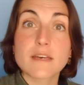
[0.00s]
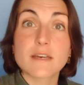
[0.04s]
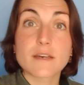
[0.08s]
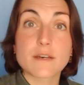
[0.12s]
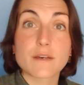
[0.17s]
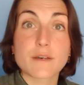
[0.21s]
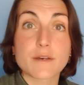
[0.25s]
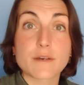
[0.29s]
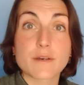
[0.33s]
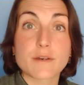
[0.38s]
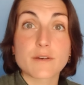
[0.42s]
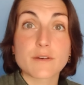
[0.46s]

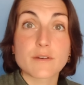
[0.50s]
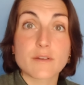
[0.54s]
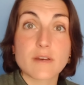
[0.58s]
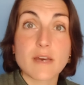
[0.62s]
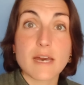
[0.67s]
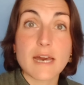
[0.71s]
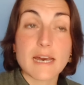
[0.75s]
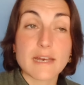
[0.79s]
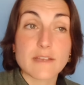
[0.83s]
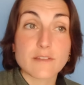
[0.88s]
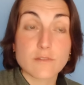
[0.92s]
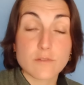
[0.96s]
euh,
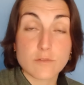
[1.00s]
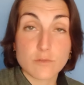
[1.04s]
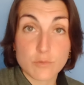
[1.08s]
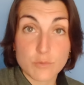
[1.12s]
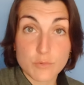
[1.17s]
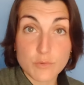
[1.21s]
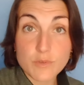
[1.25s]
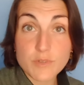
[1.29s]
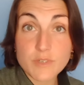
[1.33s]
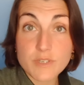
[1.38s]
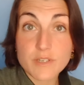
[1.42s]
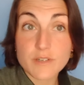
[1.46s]
à
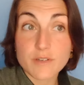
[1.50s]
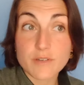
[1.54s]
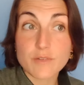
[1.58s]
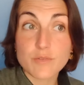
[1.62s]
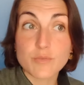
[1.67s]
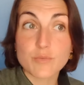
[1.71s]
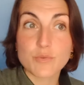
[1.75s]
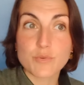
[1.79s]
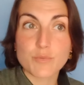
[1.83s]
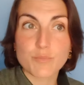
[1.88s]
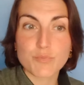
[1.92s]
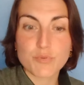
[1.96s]
Saugues,
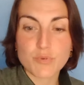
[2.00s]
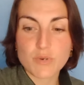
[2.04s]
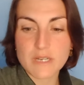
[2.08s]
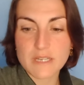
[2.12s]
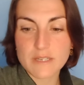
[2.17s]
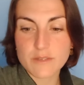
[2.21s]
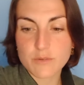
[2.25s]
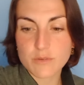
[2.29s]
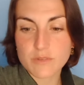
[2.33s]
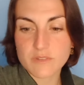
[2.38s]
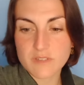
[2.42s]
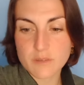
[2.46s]
donc pour
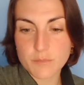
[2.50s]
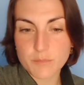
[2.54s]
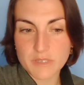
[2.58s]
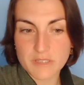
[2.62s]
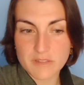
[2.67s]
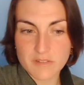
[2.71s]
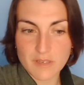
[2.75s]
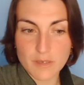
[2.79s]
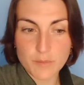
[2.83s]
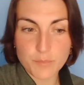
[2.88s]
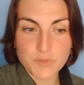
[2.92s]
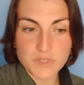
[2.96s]
la deuxième
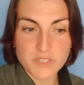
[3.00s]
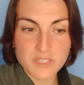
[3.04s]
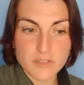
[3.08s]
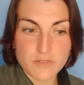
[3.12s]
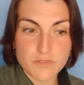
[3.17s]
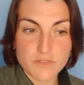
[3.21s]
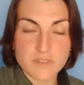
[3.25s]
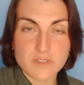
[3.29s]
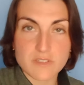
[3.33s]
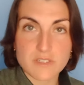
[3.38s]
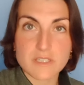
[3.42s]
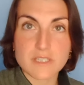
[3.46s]
étape qui
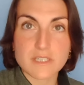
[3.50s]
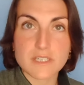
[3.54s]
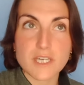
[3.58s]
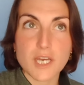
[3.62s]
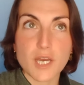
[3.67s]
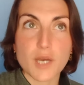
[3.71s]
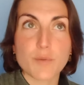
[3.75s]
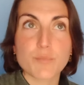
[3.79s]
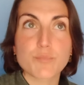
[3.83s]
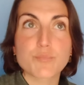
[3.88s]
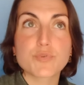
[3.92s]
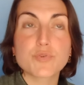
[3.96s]
faisait
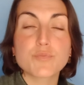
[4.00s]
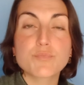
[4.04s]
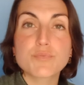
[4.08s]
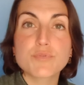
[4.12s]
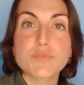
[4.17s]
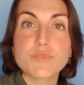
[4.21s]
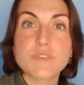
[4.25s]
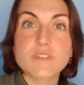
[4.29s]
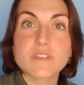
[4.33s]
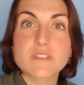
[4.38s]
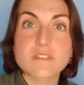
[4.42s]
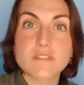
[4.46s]
un peu
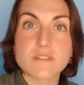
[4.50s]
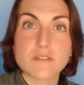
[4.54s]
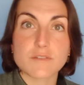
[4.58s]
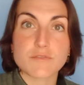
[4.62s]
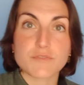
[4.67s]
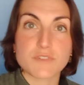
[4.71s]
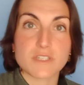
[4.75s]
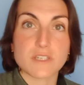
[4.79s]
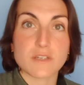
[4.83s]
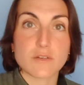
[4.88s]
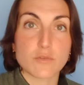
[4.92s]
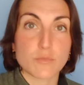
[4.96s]
plus de
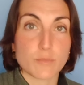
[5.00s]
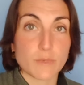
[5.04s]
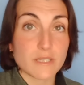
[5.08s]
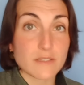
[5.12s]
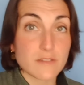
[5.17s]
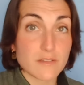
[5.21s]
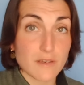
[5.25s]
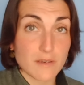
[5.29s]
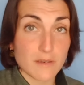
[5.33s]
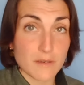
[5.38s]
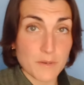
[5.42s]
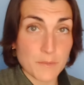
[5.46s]
19
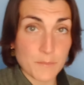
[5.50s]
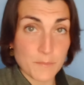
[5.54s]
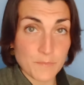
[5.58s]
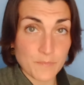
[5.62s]
km.